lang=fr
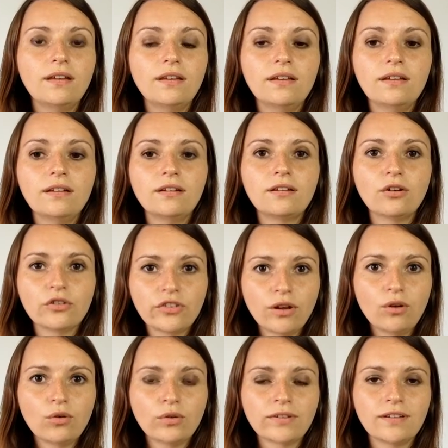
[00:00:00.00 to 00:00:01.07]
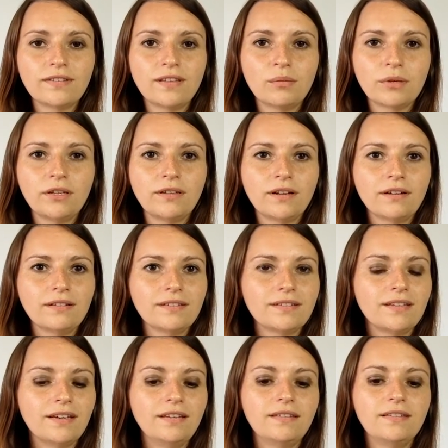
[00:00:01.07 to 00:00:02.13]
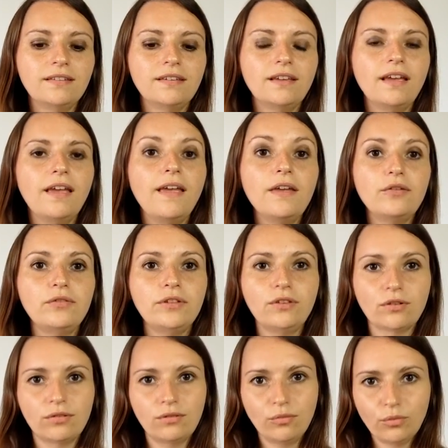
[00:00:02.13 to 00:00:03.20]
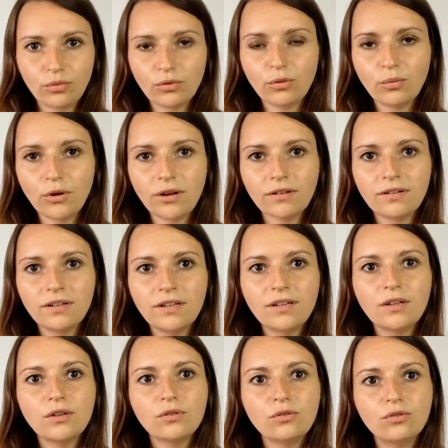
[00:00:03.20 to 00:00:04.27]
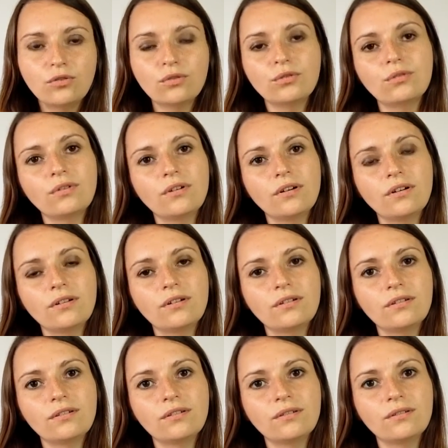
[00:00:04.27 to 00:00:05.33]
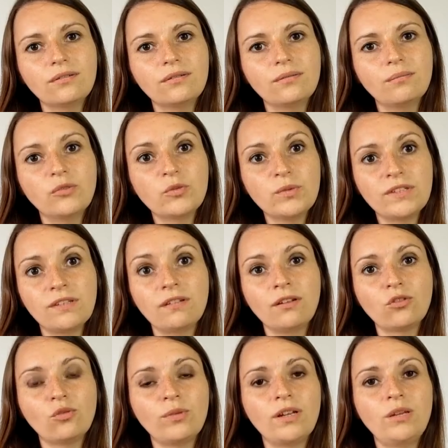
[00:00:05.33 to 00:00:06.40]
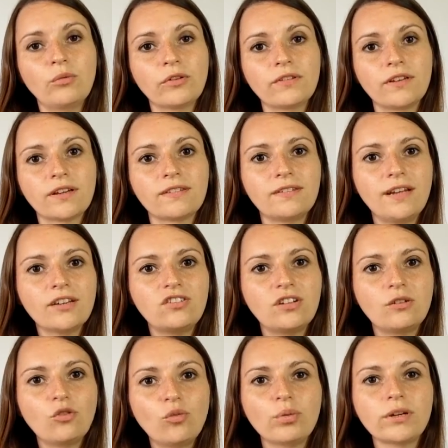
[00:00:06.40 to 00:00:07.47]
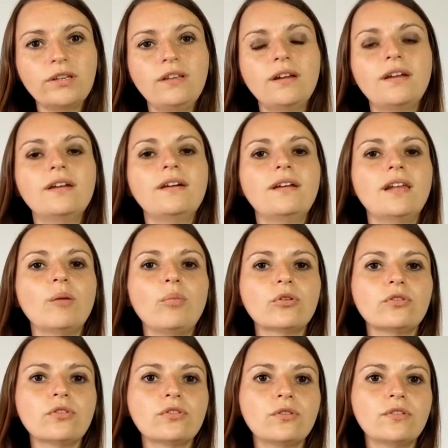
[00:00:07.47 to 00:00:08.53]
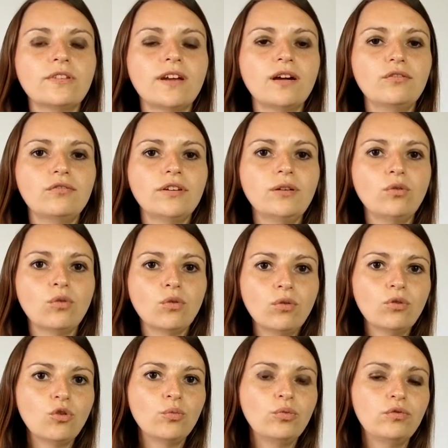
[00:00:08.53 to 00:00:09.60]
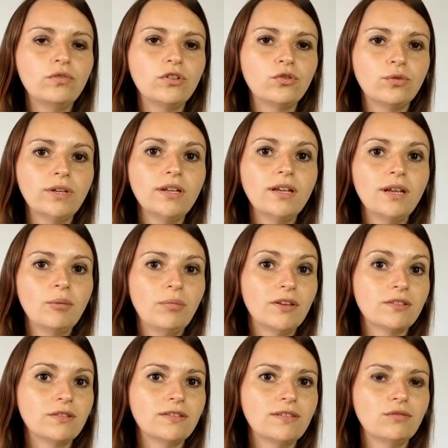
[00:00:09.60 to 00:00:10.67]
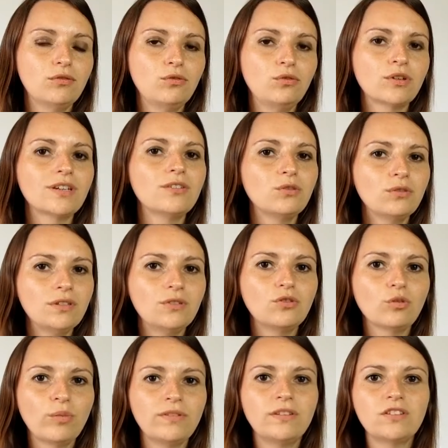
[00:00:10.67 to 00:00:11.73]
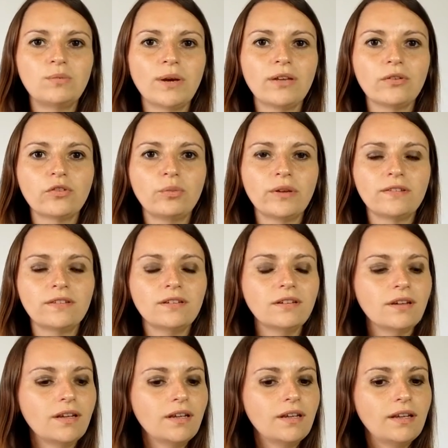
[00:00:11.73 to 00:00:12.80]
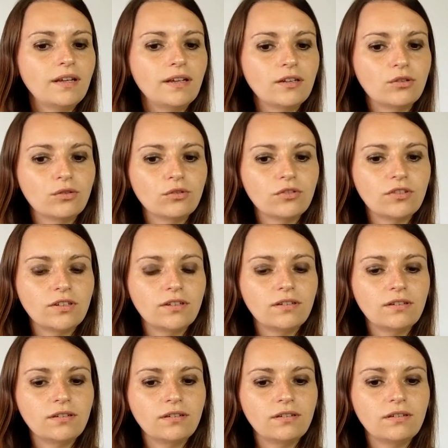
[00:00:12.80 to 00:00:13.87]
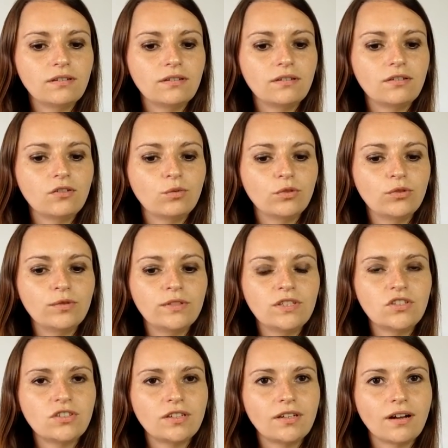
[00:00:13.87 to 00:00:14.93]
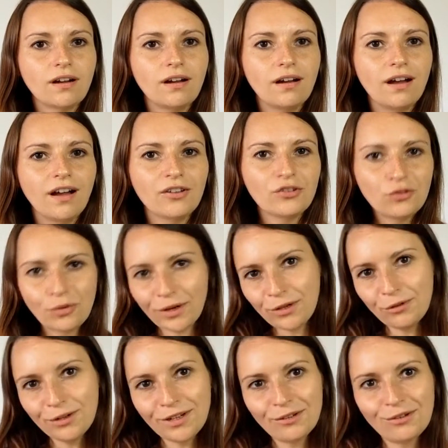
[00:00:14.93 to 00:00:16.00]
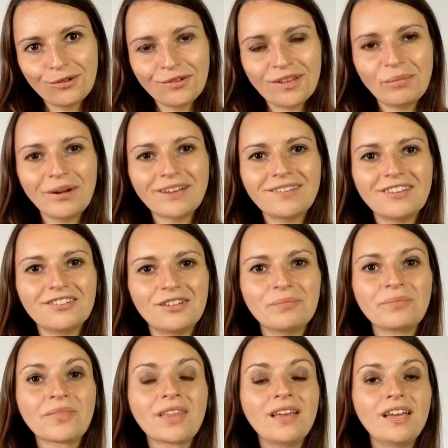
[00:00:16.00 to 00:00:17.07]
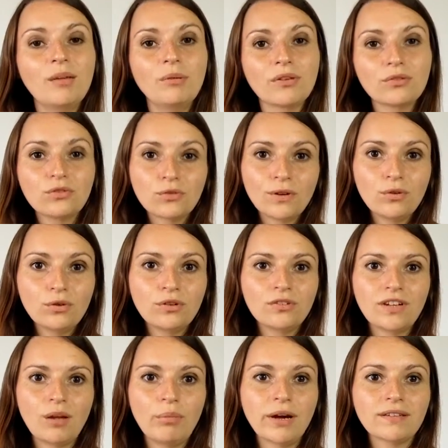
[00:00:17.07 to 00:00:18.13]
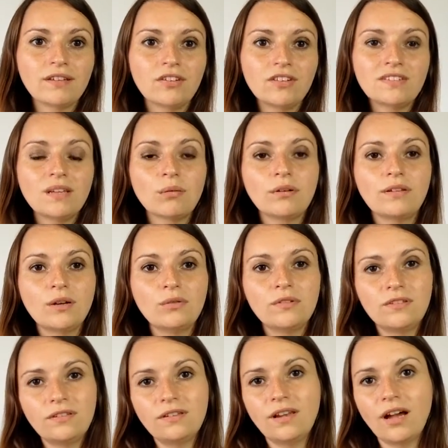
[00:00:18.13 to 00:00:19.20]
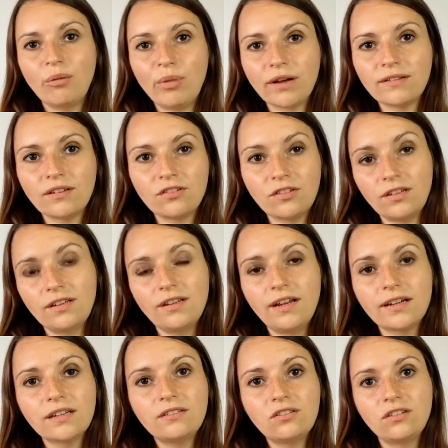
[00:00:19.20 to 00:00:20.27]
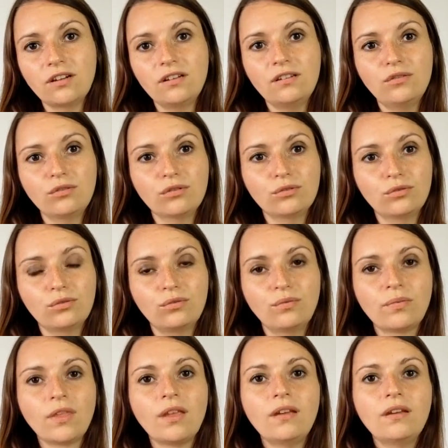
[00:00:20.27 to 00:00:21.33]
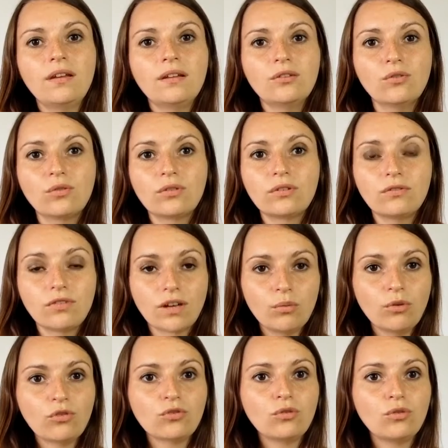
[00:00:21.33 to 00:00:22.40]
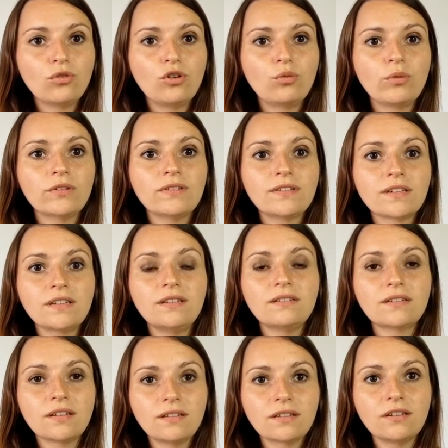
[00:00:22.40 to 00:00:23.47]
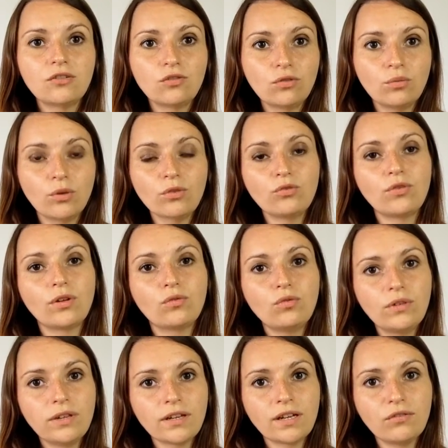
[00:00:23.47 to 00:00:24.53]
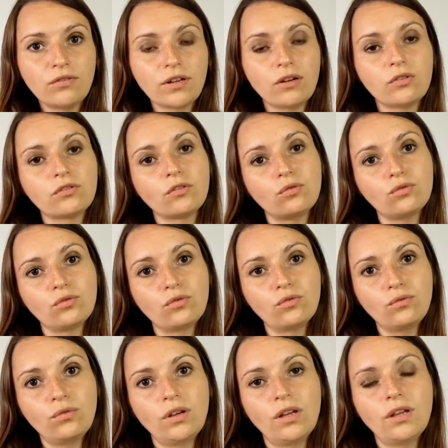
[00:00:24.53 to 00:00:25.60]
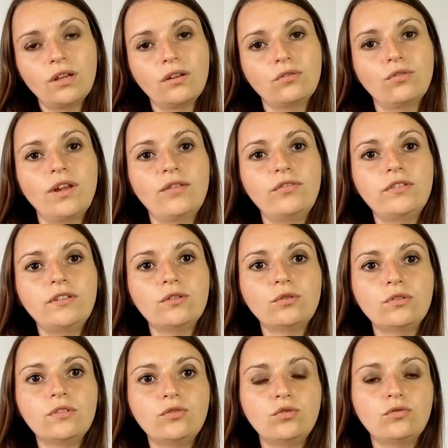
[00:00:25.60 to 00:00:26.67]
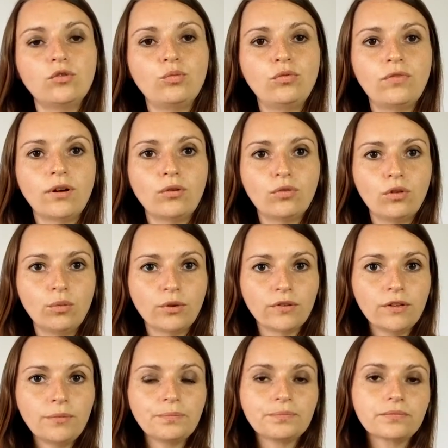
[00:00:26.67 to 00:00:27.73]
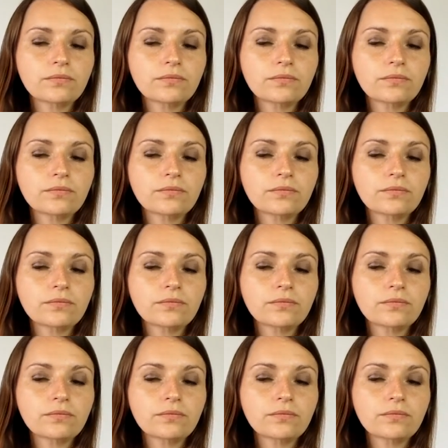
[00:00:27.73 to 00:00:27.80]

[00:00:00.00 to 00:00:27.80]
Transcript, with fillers: et quand j'ai rencontré Sabrina, ça a été évident pour moi de euh, me spécialiser dans les troubles alimentaires. C'est là que j'ai compris l'importance que ça avait, le rôle qu'on pouvait jouer, parce que c'est venu résonner sur mes expériences passées et que j'ai je me suis dit, j'ai un, joyau, quelque chose à partager. Et eh bien, ce joyau que j'ai à partager, Sabrina aussi l'a à partager. Et elle a rédigé un livre dessus. Donc, vraiment, je le recommande très, très, très chaudement. Tu as toutes les références en dessous de la vidéo si tu veux pouvoir le commander.